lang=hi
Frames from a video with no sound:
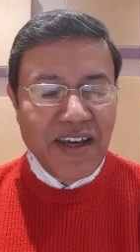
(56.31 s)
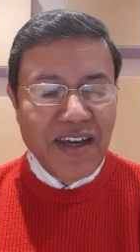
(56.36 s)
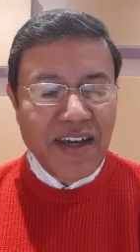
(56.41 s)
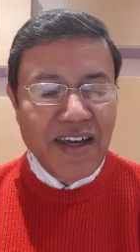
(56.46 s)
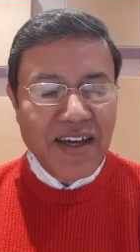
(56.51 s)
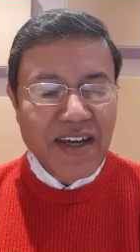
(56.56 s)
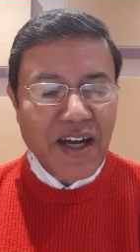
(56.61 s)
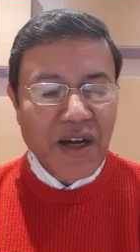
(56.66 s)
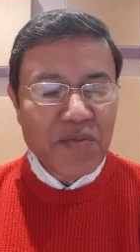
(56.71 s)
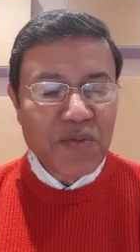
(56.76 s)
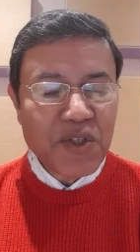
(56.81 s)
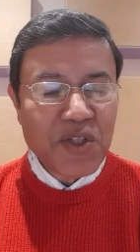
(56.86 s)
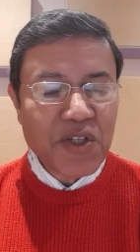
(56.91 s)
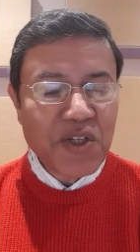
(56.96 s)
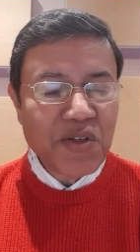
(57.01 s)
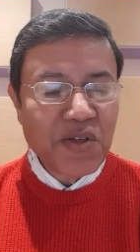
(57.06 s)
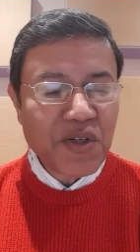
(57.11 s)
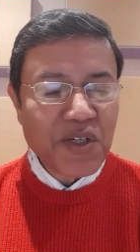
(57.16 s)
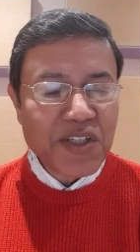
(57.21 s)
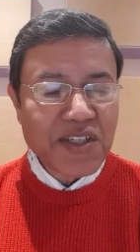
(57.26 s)
एक
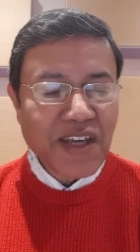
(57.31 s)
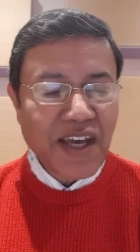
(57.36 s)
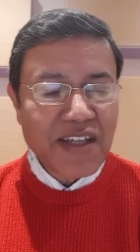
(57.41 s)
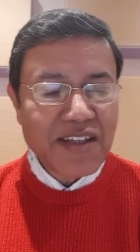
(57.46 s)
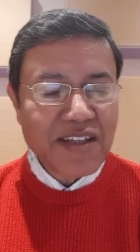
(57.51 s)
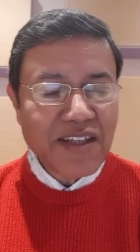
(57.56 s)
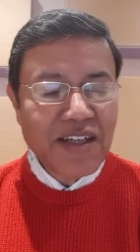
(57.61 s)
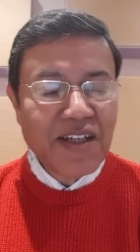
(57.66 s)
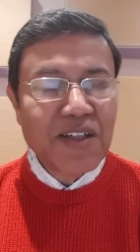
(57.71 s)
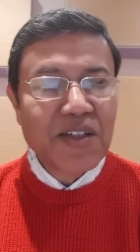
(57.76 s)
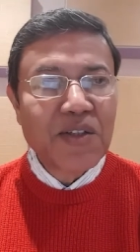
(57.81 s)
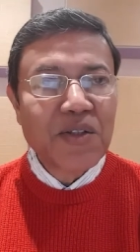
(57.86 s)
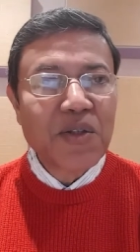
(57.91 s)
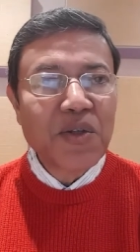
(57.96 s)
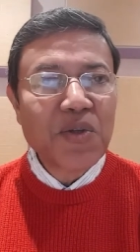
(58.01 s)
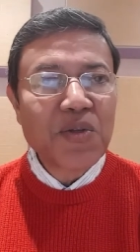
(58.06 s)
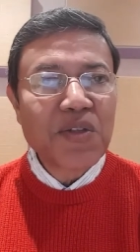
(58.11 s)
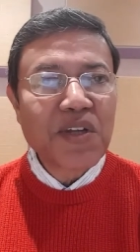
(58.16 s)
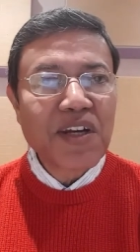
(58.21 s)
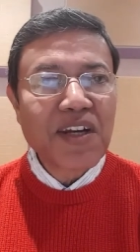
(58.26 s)
कापुचिनो के साथ
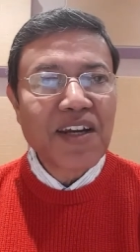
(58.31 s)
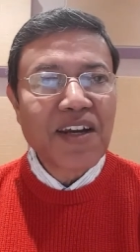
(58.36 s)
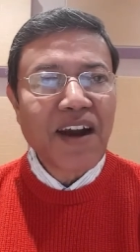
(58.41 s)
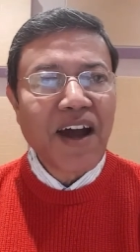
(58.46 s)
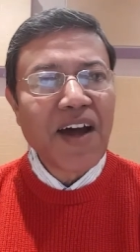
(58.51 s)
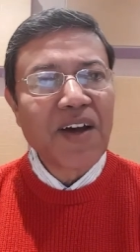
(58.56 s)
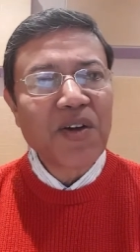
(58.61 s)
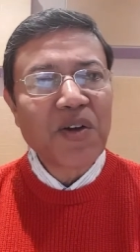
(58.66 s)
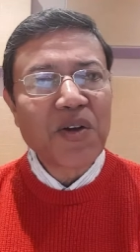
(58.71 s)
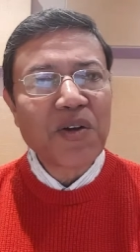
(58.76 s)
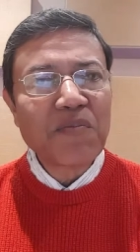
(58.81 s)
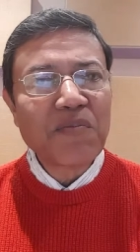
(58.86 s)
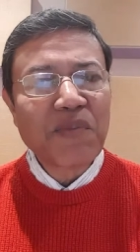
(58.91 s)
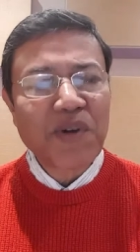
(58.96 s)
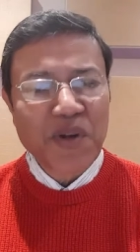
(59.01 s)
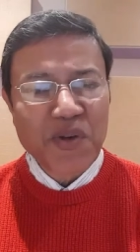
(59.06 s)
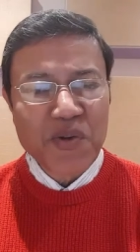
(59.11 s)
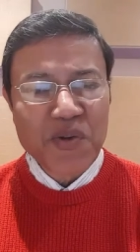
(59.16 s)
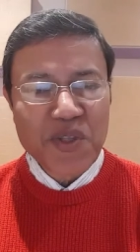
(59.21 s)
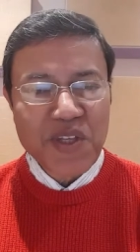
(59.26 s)
दूसरे ग्राहक को
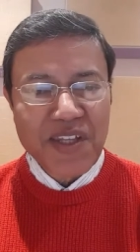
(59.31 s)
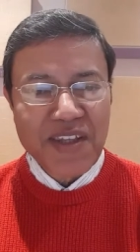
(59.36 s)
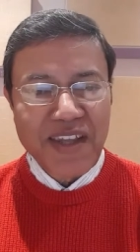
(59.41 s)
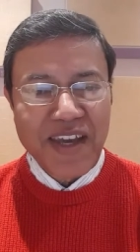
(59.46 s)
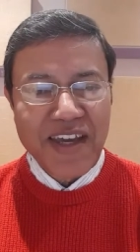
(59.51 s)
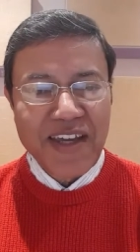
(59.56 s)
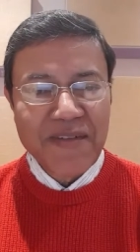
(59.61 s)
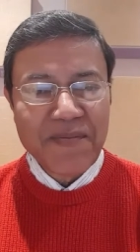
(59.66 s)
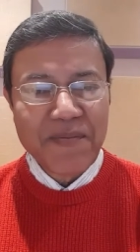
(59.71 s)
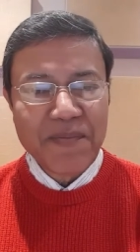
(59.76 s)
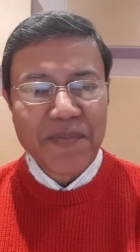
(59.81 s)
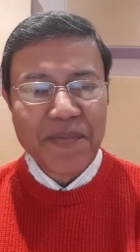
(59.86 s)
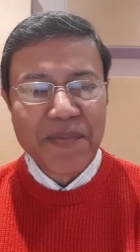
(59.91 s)
परोस देता है